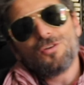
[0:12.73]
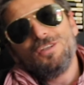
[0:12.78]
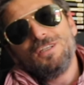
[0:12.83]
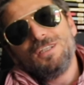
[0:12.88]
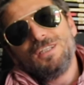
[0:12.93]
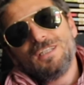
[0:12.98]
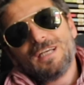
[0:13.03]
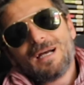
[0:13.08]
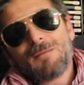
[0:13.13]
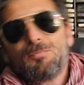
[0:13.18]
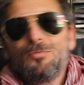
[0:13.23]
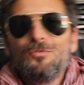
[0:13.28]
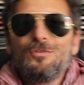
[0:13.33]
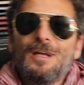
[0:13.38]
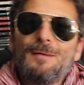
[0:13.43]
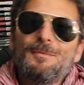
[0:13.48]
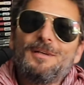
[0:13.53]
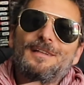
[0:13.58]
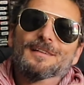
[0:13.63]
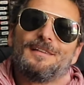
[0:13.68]
gli
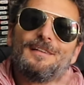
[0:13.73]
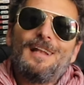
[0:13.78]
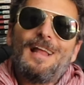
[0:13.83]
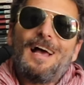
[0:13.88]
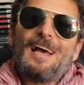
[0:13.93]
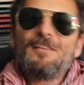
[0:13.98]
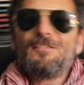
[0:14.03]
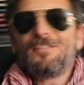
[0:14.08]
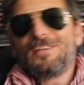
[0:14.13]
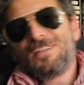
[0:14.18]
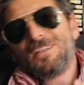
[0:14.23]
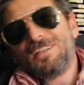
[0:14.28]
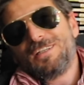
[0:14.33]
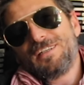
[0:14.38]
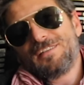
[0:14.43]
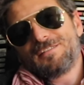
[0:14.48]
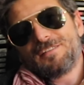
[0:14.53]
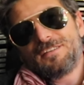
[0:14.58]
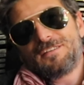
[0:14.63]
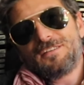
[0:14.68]
appuntamenti live
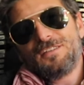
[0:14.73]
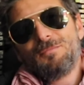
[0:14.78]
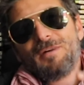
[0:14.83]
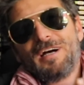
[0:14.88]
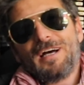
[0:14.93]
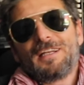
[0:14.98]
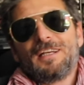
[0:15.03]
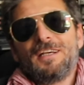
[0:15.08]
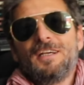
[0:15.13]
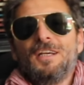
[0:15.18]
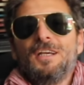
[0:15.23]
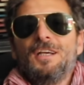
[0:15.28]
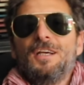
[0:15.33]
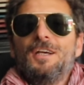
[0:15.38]
delle settimane.